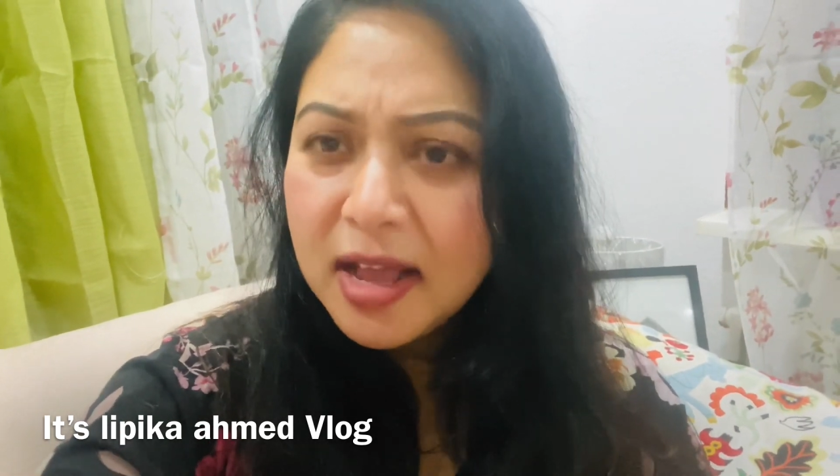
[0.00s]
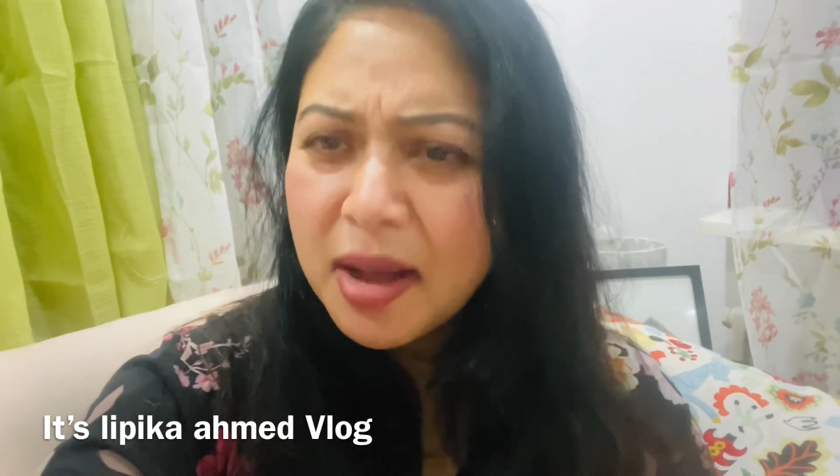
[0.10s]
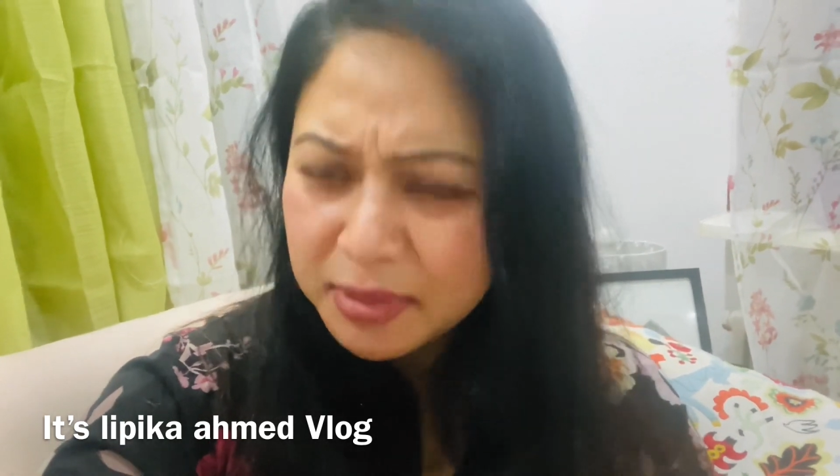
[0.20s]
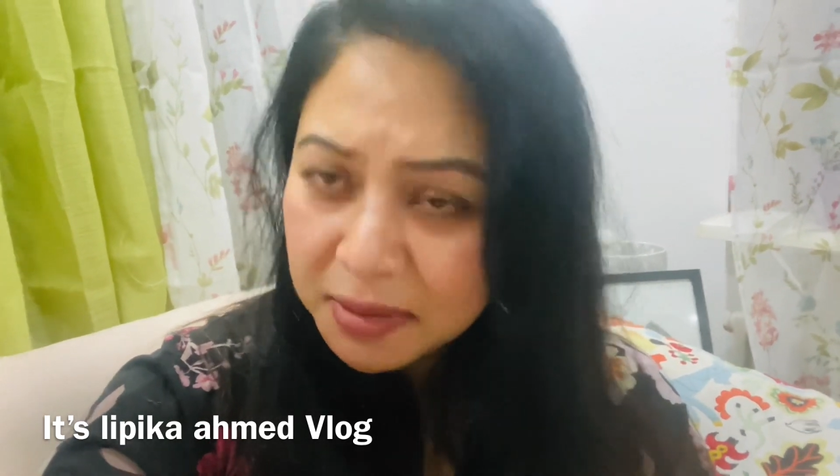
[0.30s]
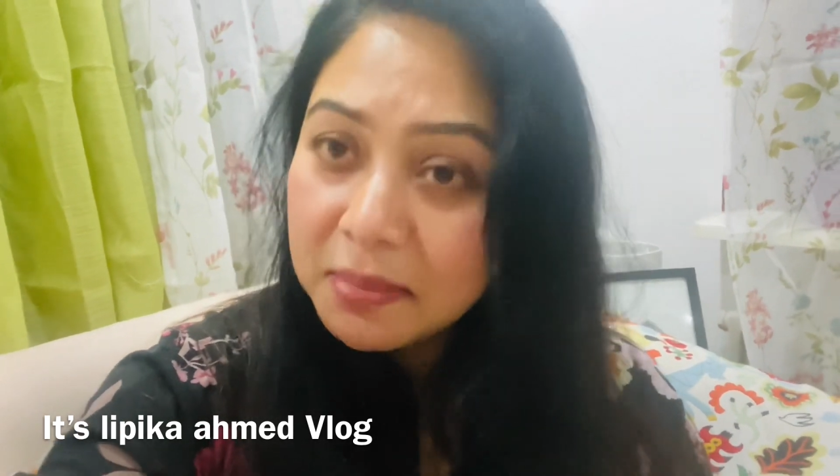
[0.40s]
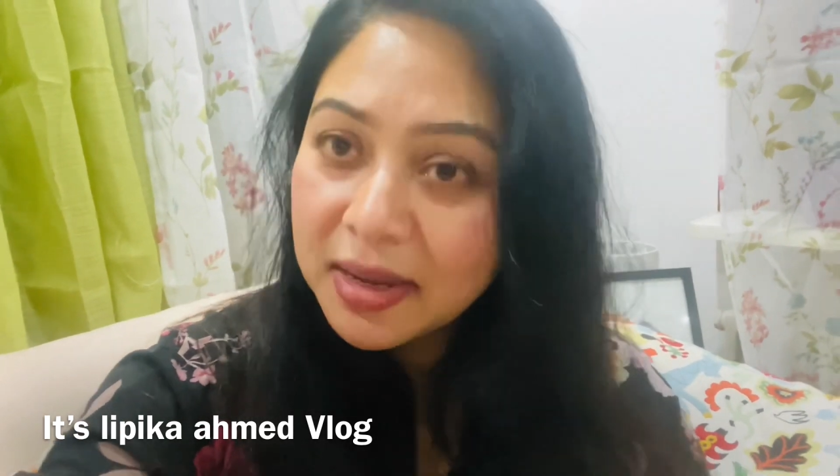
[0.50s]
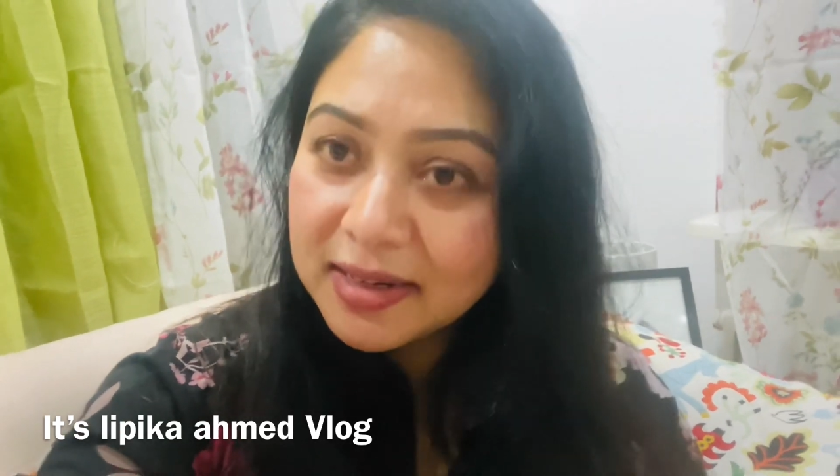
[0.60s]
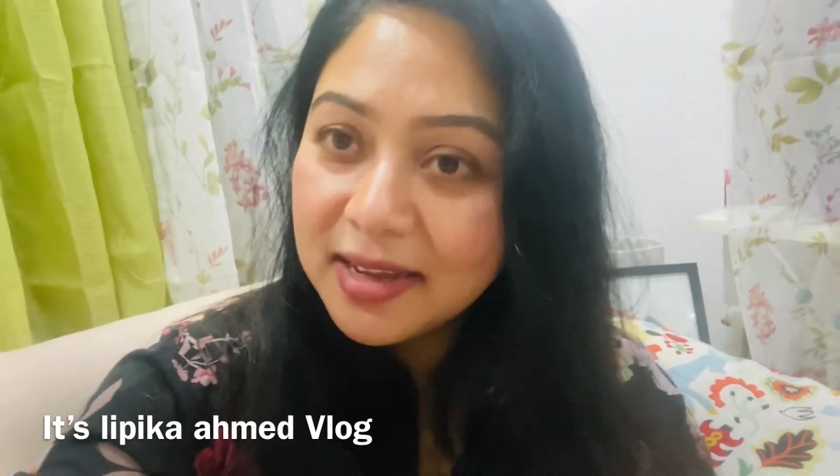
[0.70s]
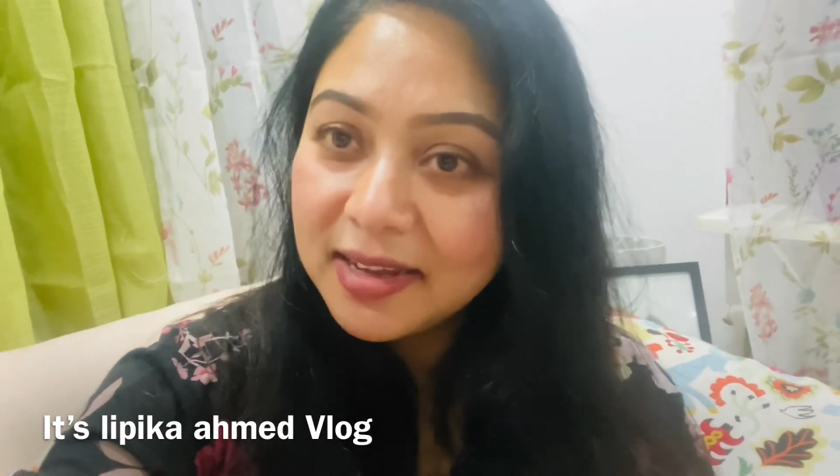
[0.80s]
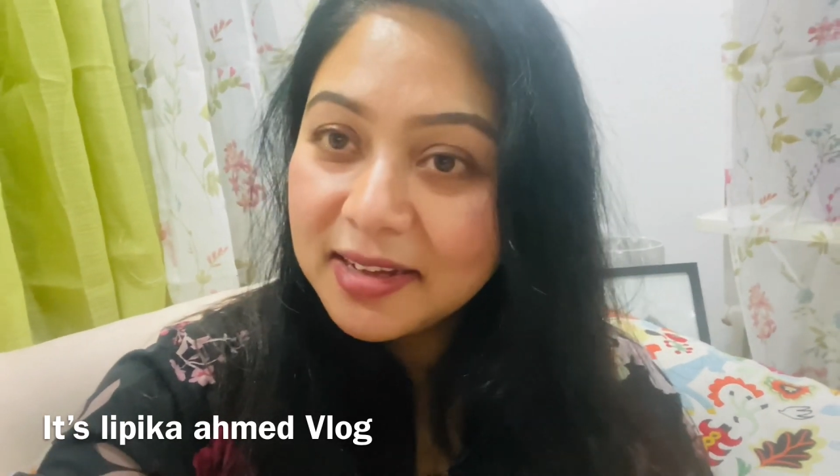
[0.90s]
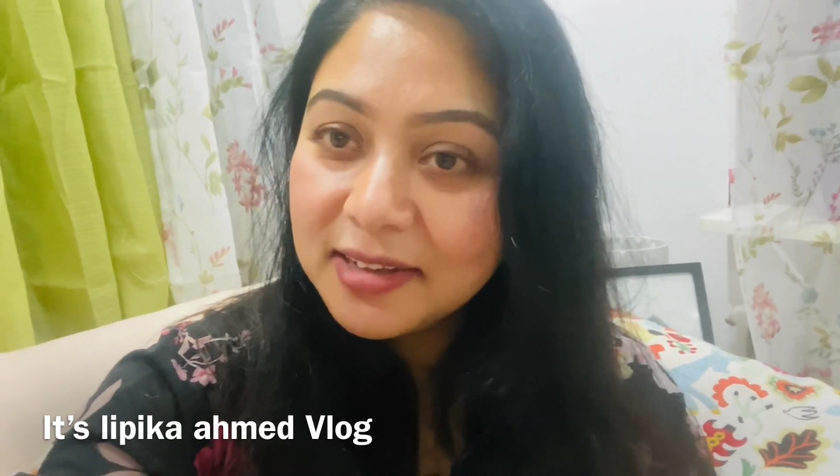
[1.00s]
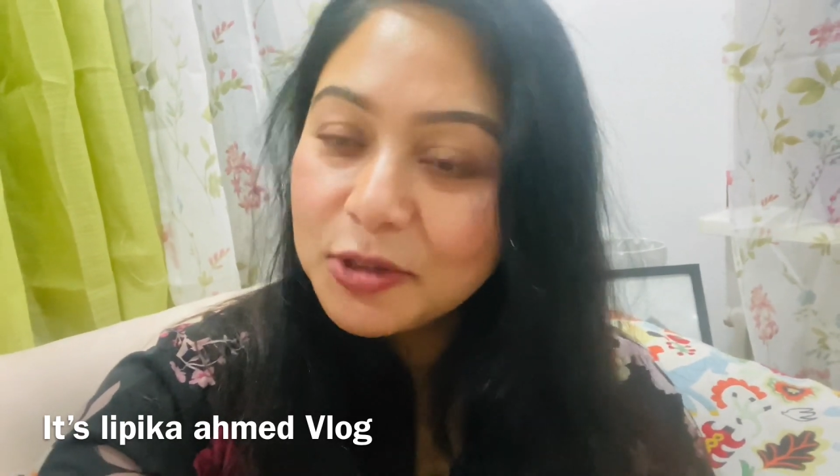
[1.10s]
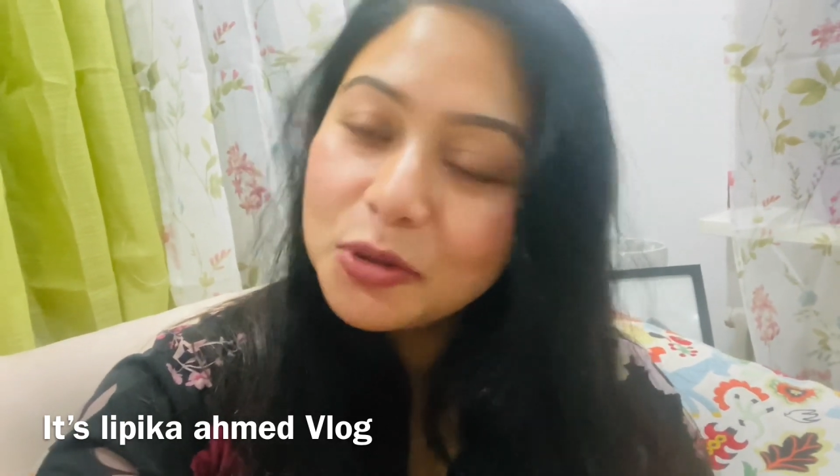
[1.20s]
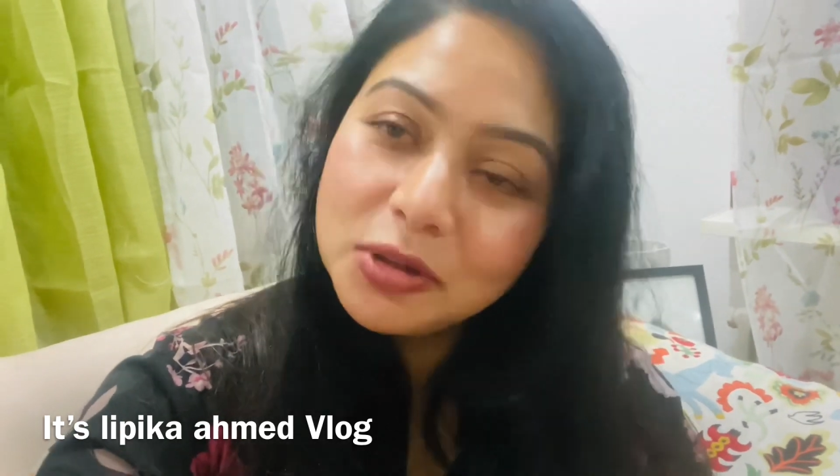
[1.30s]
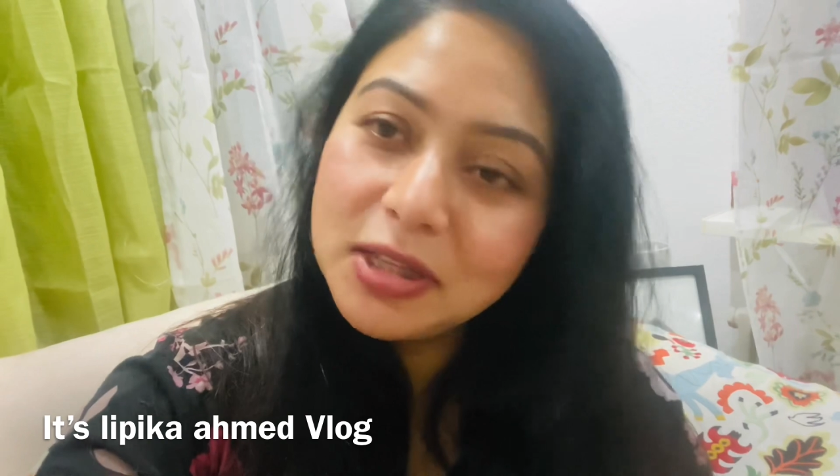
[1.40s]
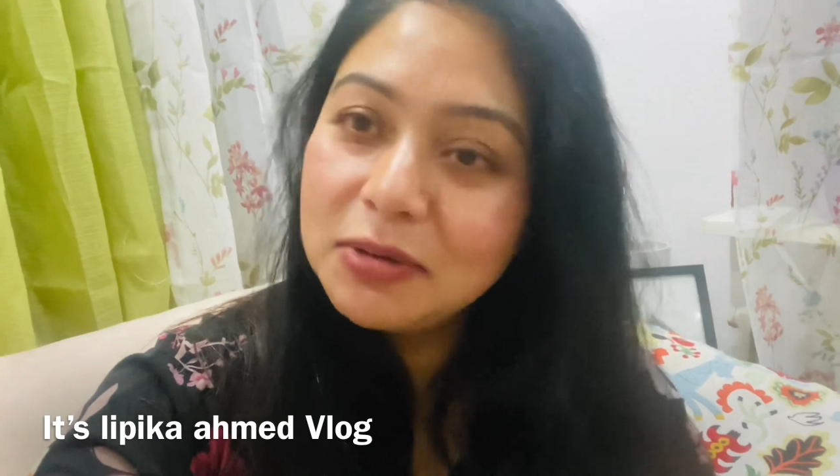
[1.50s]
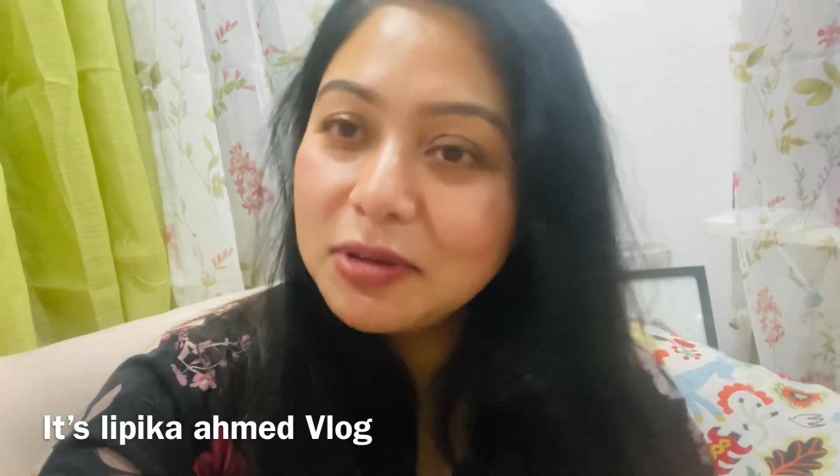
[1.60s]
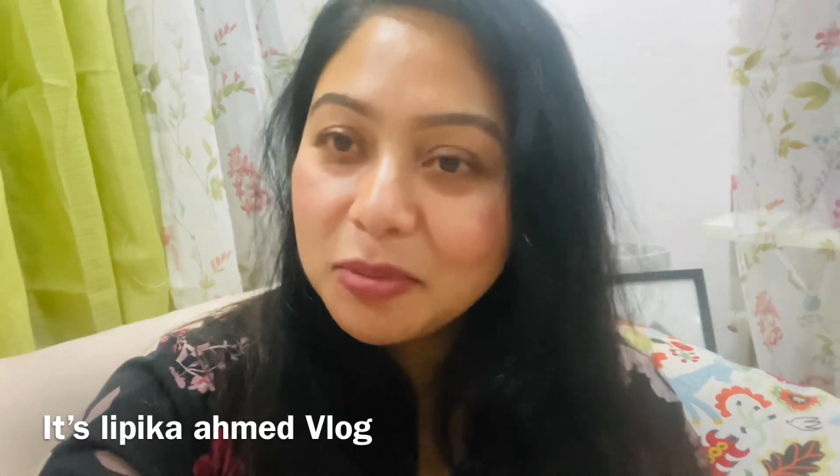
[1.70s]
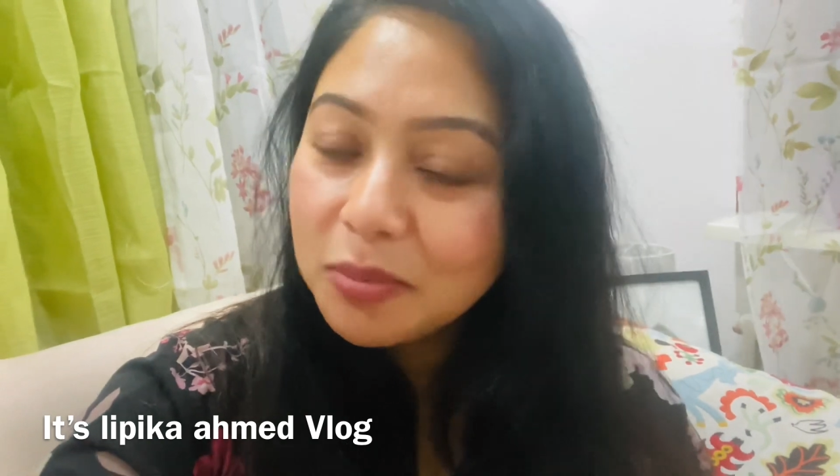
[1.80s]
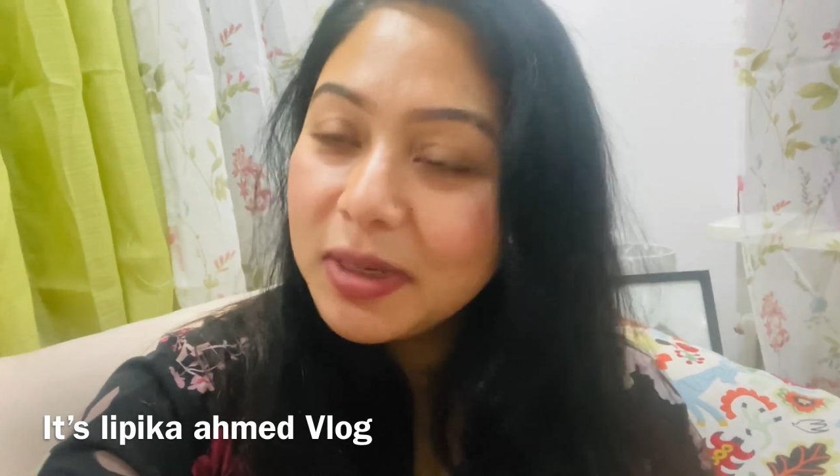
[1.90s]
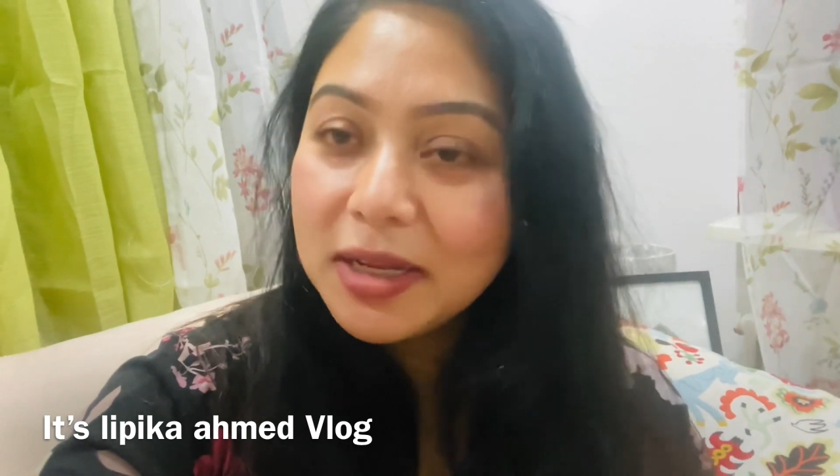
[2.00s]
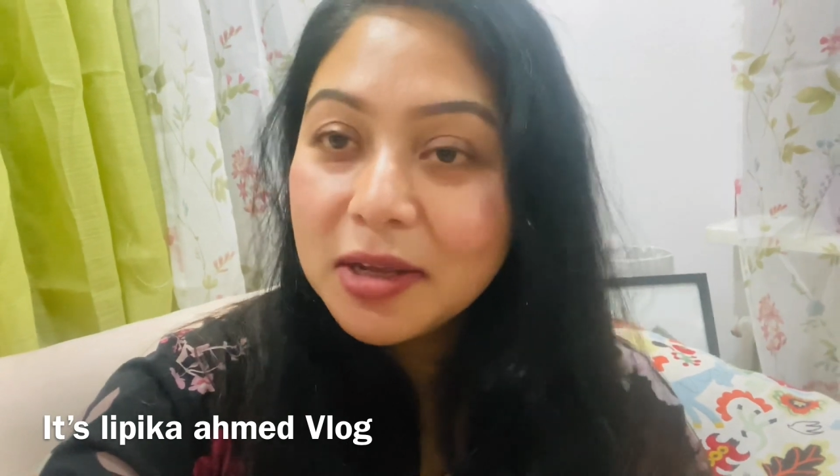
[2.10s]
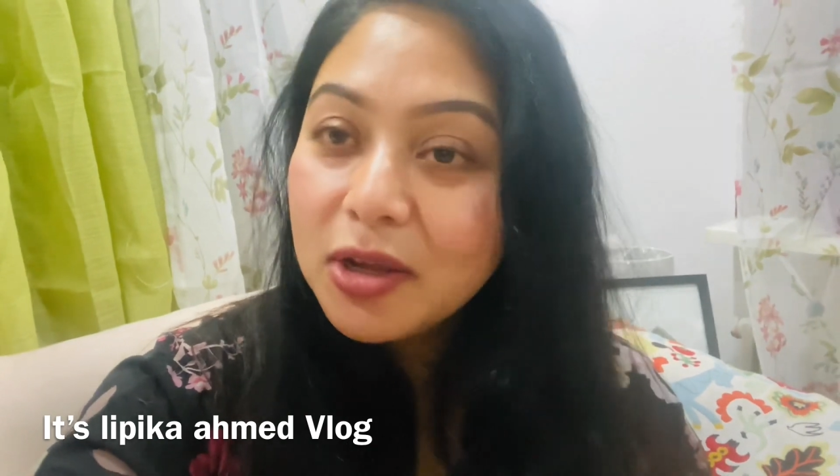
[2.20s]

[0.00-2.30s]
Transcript: আমাদের মানায় সত্যি করে মানে